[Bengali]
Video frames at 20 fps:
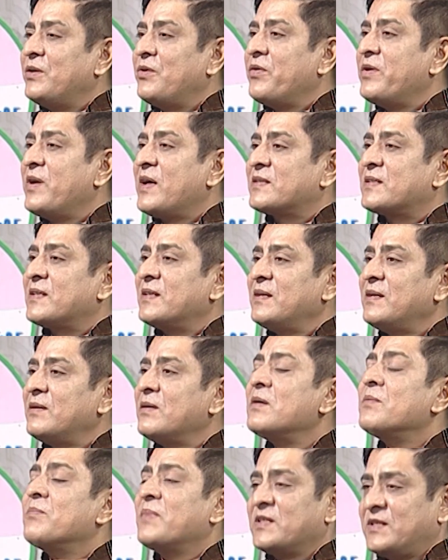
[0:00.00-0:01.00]
হিরোইন আছে
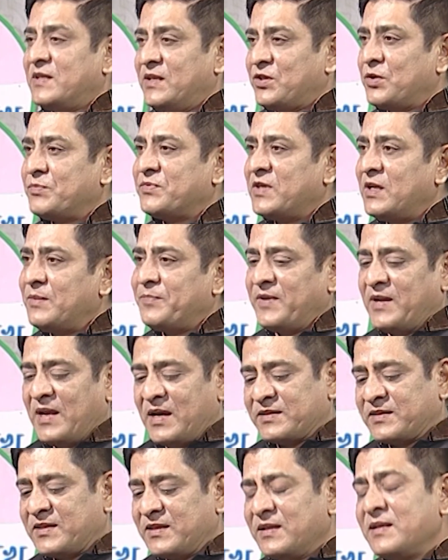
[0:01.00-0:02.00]
বা যেসব শিল্পীরা
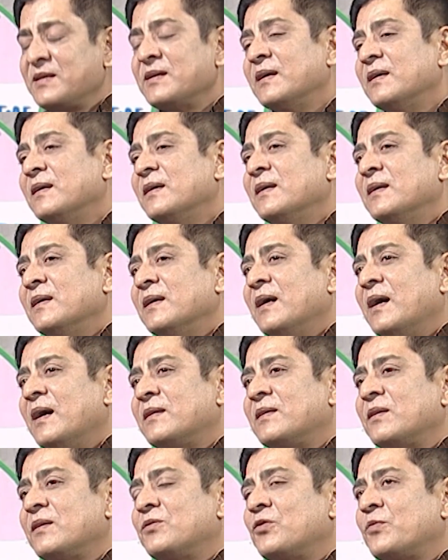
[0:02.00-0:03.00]
আছে
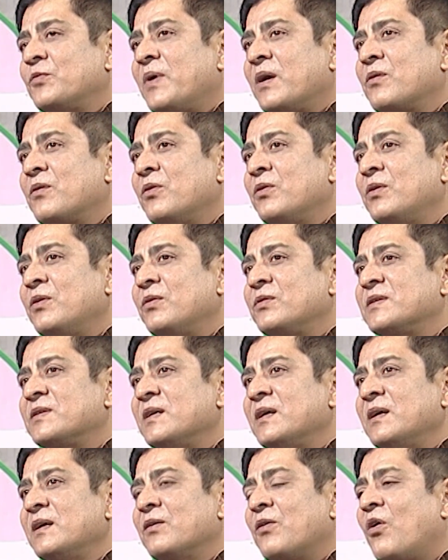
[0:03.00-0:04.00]
এদের দুর্ভাগ্য হইলো যে
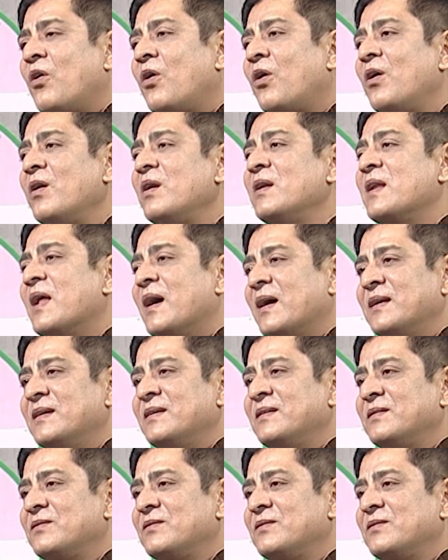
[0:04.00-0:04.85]
হল নাই